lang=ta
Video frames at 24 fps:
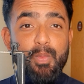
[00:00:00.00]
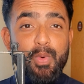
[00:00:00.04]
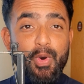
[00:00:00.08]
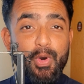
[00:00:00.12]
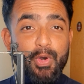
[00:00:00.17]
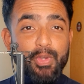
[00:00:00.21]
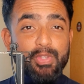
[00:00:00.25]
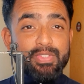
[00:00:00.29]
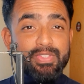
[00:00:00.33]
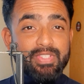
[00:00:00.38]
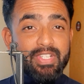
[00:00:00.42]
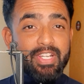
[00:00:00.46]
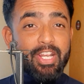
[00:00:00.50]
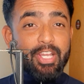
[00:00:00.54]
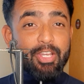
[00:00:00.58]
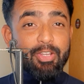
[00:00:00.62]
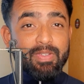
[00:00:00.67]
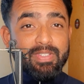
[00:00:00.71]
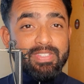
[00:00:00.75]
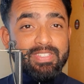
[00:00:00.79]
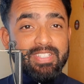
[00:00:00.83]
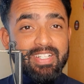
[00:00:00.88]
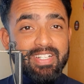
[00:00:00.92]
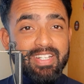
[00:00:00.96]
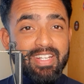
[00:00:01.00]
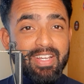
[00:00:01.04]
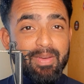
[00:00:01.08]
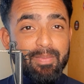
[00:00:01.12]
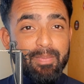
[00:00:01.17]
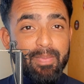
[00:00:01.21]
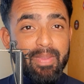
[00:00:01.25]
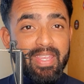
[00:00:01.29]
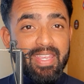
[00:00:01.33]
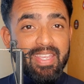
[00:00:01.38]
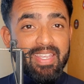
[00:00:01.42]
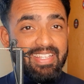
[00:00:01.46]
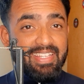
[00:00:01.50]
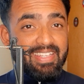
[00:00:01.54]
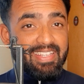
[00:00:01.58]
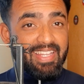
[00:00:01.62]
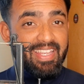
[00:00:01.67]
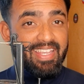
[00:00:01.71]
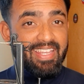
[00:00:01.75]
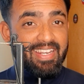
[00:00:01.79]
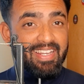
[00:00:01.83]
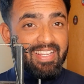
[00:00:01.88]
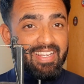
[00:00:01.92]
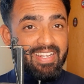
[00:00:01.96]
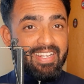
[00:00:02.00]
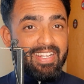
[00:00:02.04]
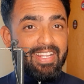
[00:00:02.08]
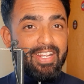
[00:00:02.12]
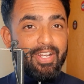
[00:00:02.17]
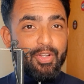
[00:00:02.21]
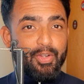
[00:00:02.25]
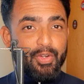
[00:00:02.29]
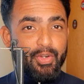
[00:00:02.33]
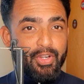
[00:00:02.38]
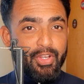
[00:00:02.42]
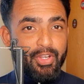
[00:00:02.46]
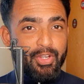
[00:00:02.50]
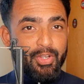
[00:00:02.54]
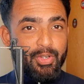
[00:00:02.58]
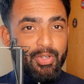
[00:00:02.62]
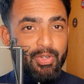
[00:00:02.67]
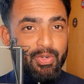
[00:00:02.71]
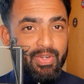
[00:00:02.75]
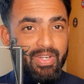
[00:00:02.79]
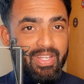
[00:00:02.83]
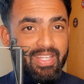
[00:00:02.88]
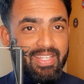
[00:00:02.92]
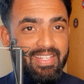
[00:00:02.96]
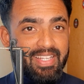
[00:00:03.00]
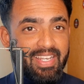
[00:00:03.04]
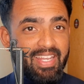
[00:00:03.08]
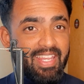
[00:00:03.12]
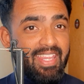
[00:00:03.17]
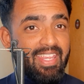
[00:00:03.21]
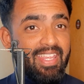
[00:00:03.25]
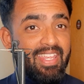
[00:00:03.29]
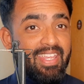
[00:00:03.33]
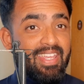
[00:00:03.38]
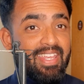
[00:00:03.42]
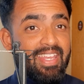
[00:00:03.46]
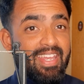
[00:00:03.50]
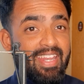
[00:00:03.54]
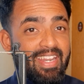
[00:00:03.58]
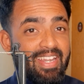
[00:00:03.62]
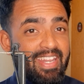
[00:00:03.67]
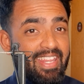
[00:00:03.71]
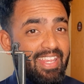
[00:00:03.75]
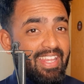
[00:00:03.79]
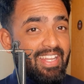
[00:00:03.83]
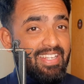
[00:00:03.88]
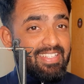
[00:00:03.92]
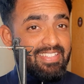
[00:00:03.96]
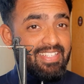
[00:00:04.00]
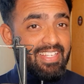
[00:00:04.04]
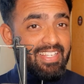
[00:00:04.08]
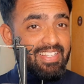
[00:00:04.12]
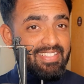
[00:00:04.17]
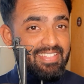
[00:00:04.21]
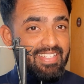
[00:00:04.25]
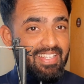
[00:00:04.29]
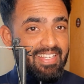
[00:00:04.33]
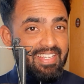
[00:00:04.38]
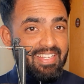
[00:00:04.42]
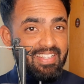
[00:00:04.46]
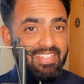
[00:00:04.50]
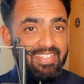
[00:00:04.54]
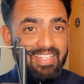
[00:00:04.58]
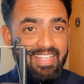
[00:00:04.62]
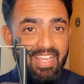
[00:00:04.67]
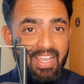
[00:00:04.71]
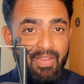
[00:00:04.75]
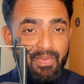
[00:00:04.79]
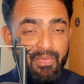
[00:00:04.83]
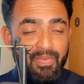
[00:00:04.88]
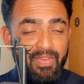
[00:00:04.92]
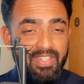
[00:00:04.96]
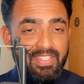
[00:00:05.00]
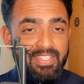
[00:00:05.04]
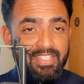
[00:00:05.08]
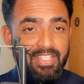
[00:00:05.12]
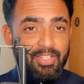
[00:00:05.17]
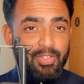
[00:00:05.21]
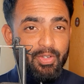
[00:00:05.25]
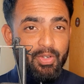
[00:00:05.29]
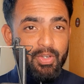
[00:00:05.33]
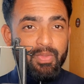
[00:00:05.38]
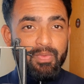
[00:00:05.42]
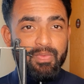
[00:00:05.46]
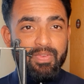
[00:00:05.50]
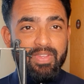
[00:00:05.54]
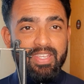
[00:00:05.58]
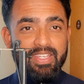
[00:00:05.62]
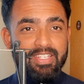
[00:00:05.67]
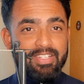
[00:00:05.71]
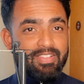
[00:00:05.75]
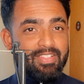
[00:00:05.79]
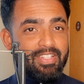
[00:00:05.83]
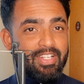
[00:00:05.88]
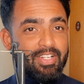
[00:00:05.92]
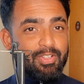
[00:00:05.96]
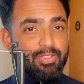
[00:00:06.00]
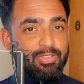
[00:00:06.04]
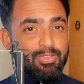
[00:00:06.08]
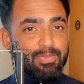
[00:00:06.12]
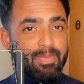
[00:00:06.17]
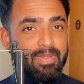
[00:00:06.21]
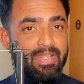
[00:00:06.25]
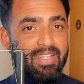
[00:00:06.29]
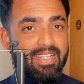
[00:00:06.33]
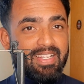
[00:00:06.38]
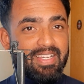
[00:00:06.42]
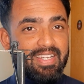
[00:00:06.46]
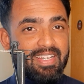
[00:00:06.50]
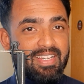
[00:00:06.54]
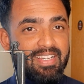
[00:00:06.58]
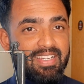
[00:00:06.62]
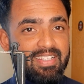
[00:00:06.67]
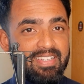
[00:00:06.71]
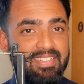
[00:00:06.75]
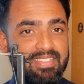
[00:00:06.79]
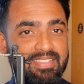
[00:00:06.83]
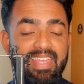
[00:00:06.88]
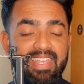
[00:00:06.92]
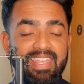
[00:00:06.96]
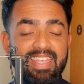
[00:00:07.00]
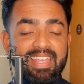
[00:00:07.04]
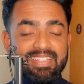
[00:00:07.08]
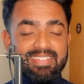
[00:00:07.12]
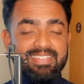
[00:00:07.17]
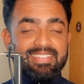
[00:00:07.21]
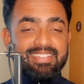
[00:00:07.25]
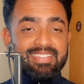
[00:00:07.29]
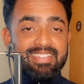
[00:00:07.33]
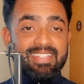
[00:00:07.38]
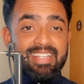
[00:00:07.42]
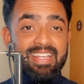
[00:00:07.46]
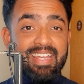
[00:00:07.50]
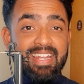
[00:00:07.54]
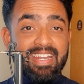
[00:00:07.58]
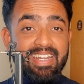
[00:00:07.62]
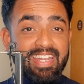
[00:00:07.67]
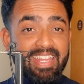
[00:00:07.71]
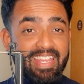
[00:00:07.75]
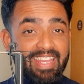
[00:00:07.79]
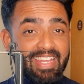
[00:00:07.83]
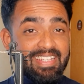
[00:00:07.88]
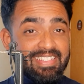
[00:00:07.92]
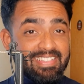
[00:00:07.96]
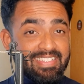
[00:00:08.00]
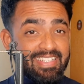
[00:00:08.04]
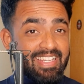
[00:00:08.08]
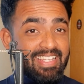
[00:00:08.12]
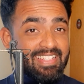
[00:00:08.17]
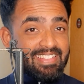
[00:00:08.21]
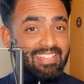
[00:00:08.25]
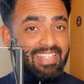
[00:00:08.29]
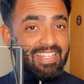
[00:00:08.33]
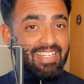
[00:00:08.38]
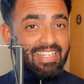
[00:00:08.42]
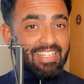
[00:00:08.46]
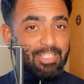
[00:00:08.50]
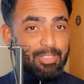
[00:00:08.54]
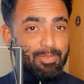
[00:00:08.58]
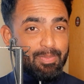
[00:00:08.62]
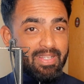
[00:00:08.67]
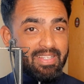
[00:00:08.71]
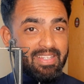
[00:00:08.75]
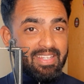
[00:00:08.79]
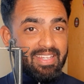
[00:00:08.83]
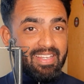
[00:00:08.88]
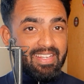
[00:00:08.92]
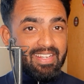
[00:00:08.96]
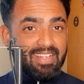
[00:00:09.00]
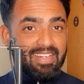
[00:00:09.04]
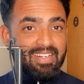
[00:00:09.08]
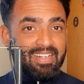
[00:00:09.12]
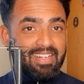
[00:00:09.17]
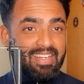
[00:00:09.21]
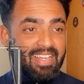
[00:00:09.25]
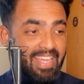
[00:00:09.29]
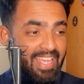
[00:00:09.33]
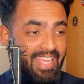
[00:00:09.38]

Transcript: மோஸ்ட் ரெக்வஸ்டட் டாபிக் இந்த இயர்க்கான டுவெண்ட்டி டு டுவெண்ட்டி த்ரீ டிஎன்சிஎஸ்ஐலேருந்து அஃபீஷியல் நோட்டிஃபிகேஷன் வந்து அனௌன்ஸ் பண்ணியிருக்காங்க எஸ் டிஎன்சிஎஸ்ஐலேருந்து பார்த்தீங்கன்னா